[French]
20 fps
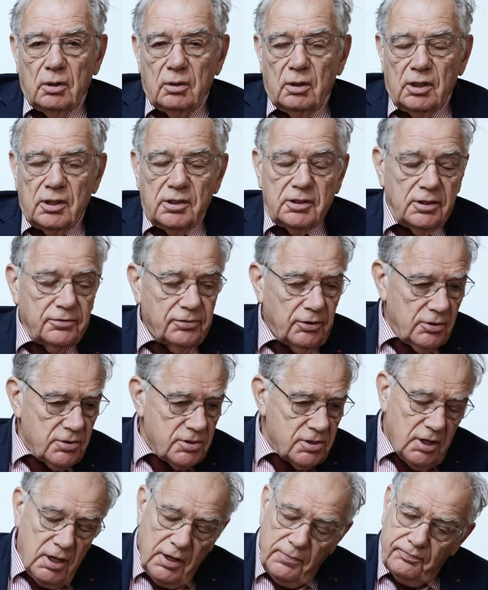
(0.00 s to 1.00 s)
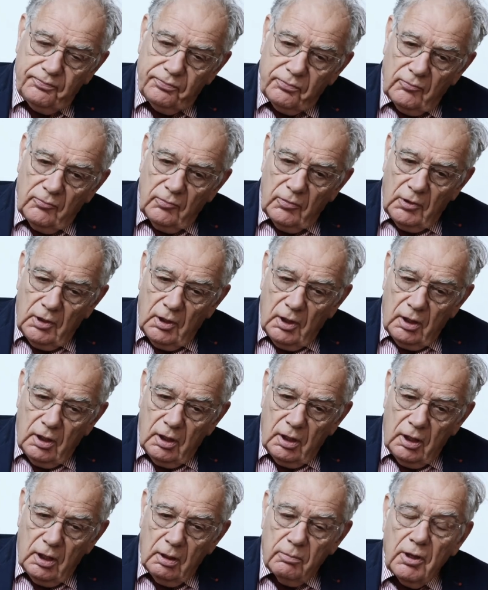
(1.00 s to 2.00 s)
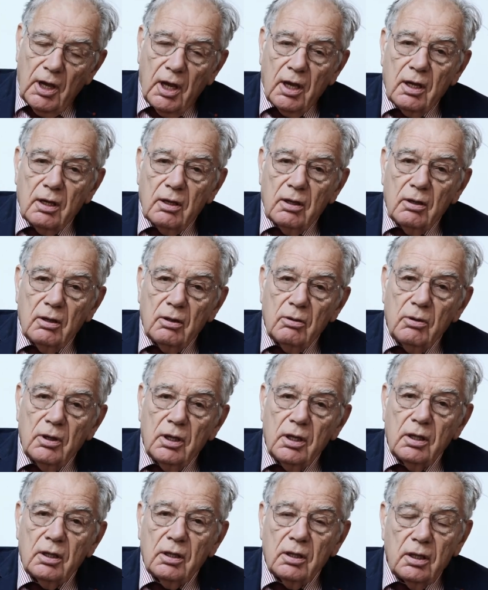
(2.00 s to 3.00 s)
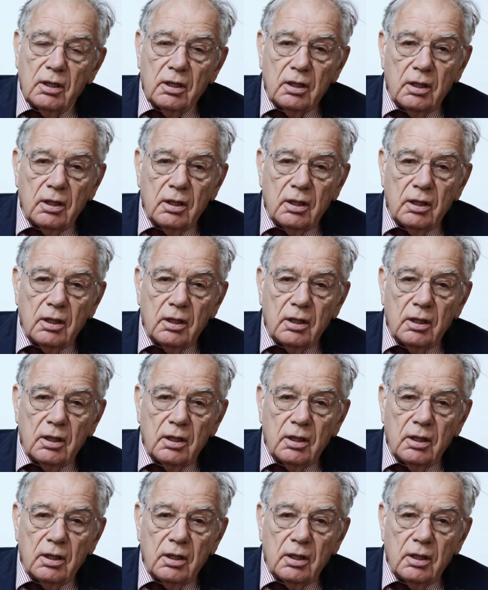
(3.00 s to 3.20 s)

des Français, eh bien, lui,